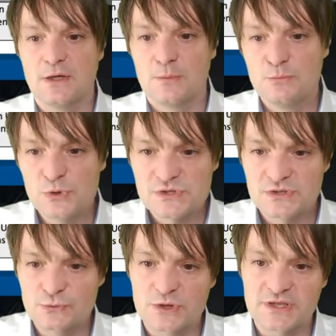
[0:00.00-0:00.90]

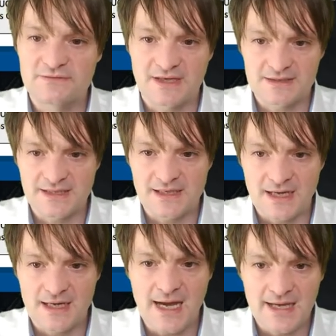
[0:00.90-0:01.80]
müsste durch den
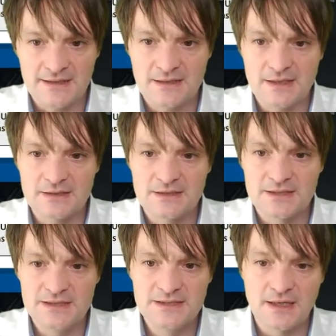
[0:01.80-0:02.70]
Materialeingang
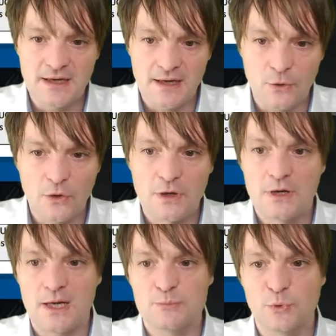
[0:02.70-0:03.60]
hier auch
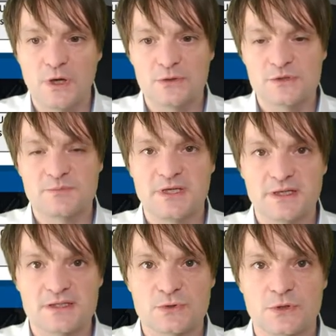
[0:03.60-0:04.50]
ein
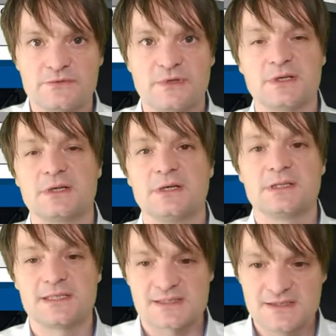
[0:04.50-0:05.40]
Buchhaltungsbeleg erzeugt werden.
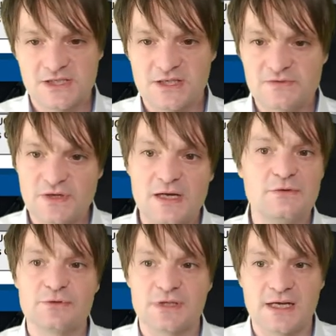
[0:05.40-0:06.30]
Das ist nicht der Fall,
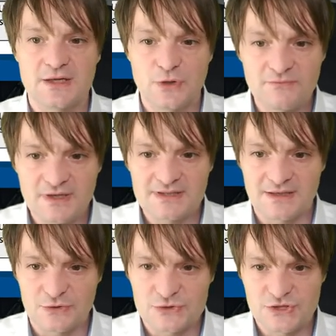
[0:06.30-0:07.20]
von daher können wir
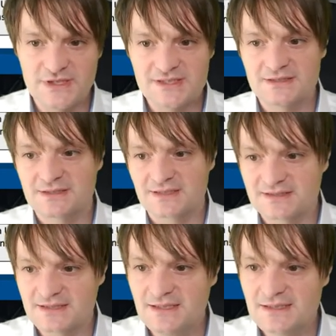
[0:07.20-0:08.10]
daraus schließen,
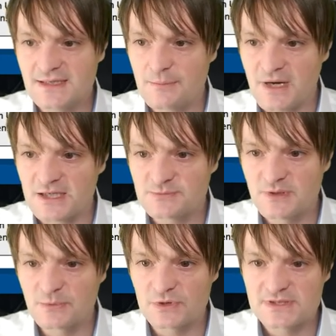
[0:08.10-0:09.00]
dass dieser
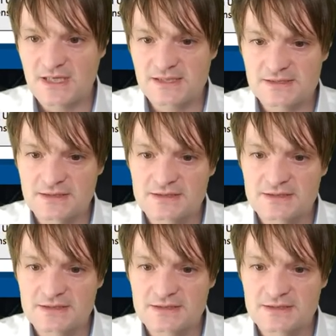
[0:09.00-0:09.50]
Beispielprozess